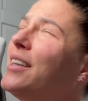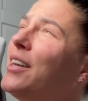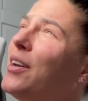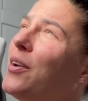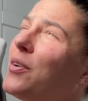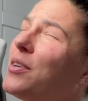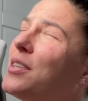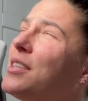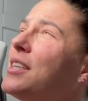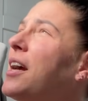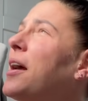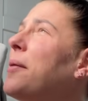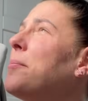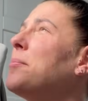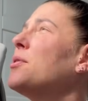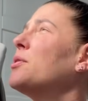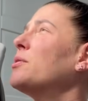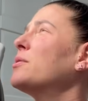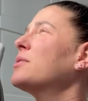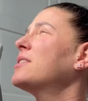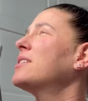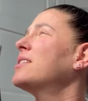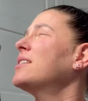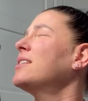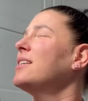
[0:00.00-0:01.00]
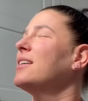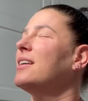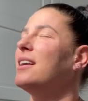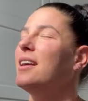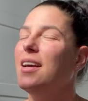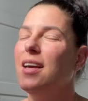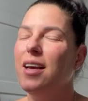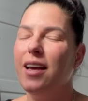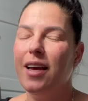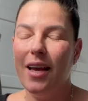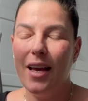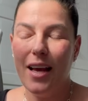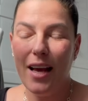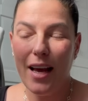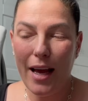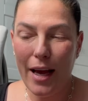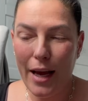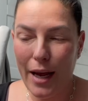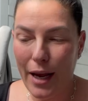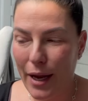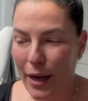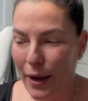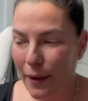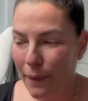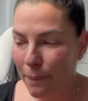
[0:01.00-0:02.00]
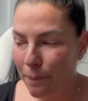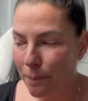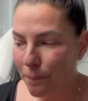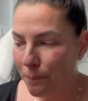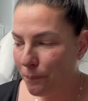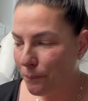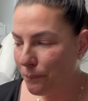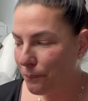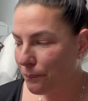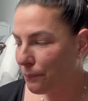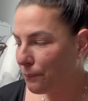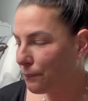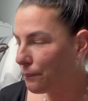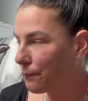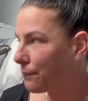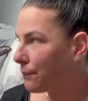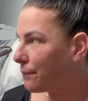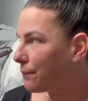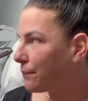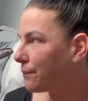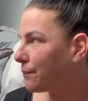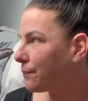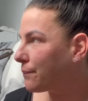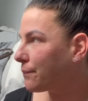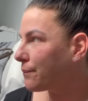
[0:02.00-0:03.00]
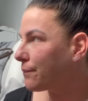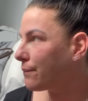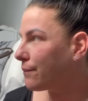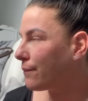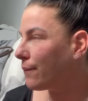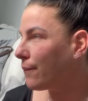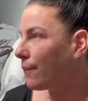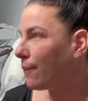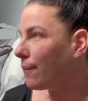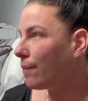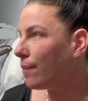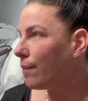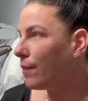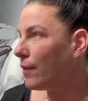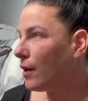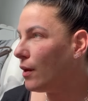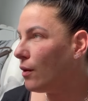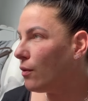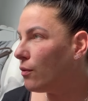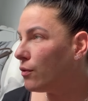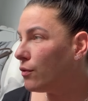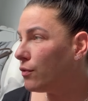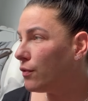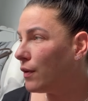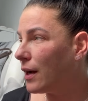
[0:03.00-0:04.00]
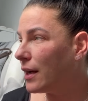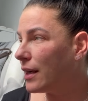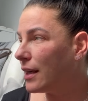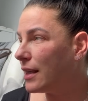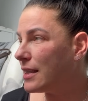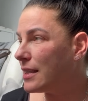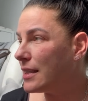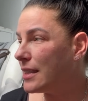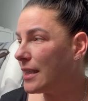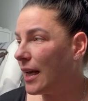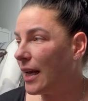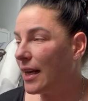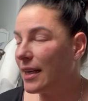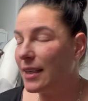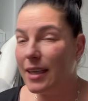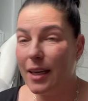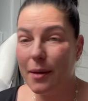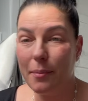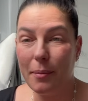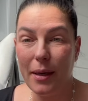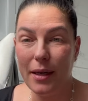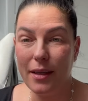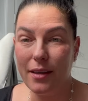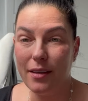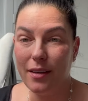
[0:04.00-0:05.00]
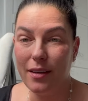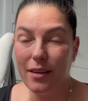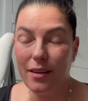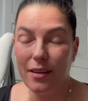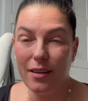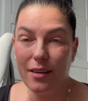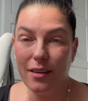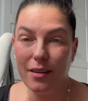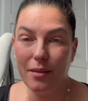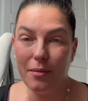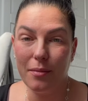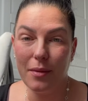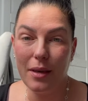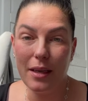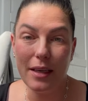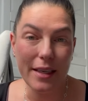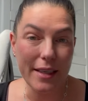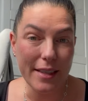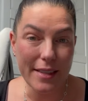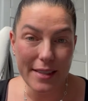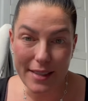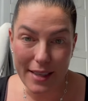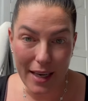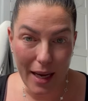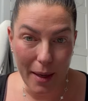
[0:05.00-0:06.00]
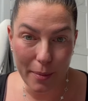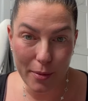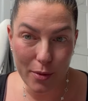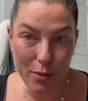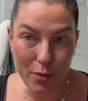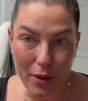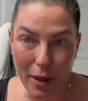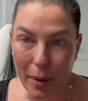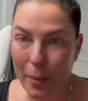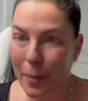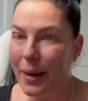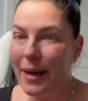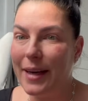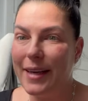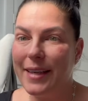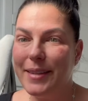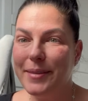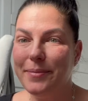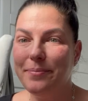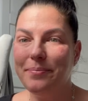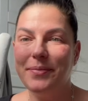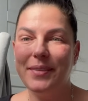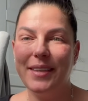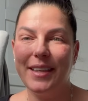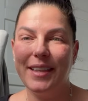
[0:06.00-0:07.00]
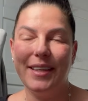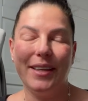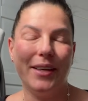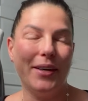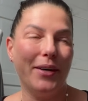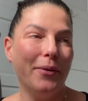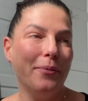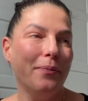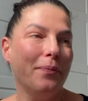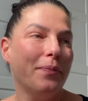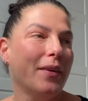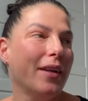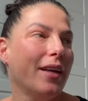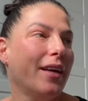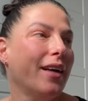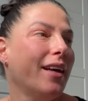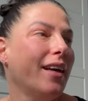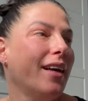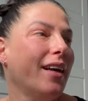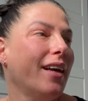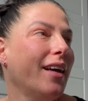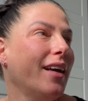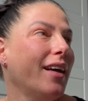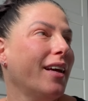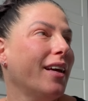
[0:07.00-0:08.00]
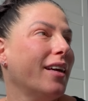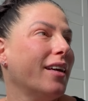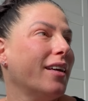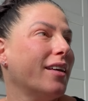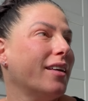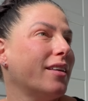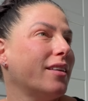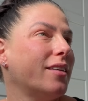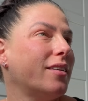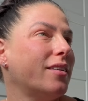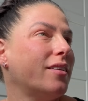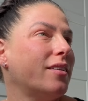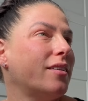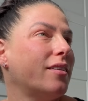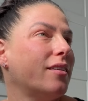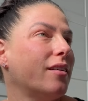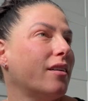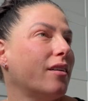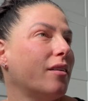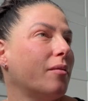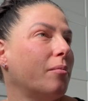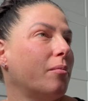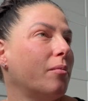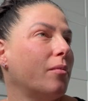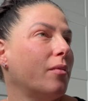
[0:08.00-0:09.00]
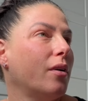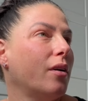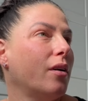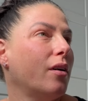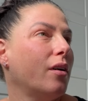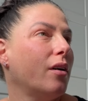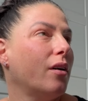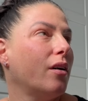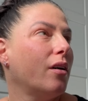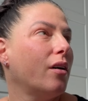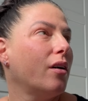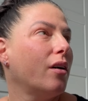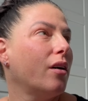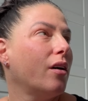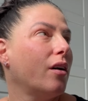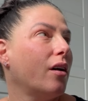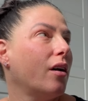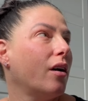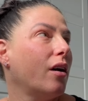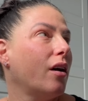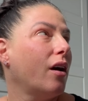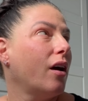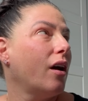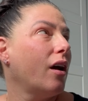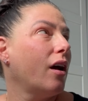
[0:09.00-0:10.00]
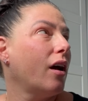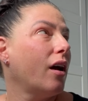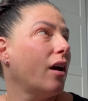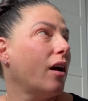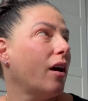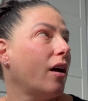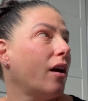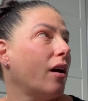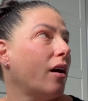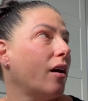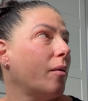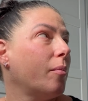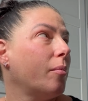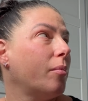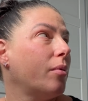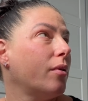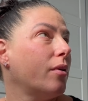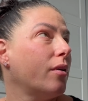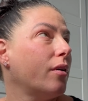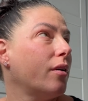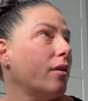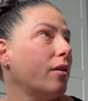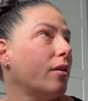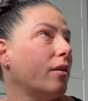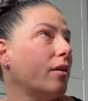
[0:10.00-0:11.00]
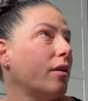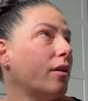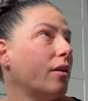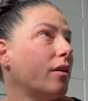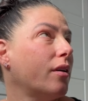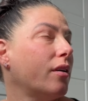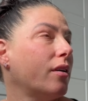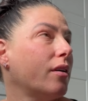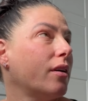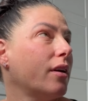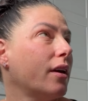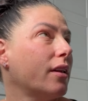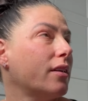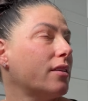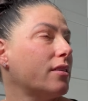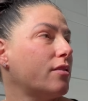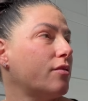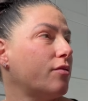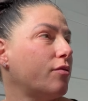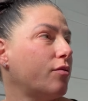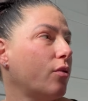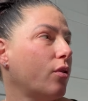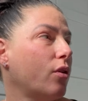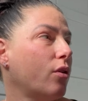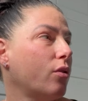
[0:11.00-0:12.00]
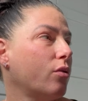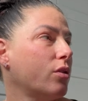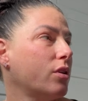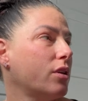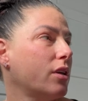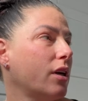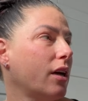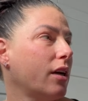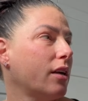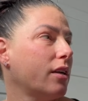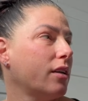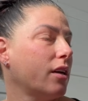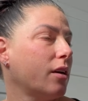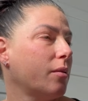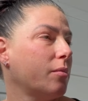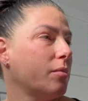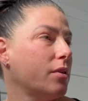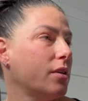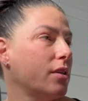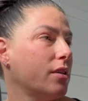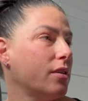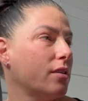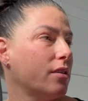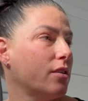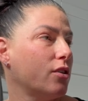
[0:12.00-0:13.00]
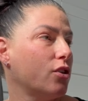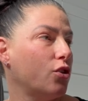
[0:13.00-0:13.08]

long time no see. Ähm, und fange jetzt direkt an, meine ähm, Liste abzuarbeiten. Genau. Ich ähm, habe jetzt vor, unter anderem diese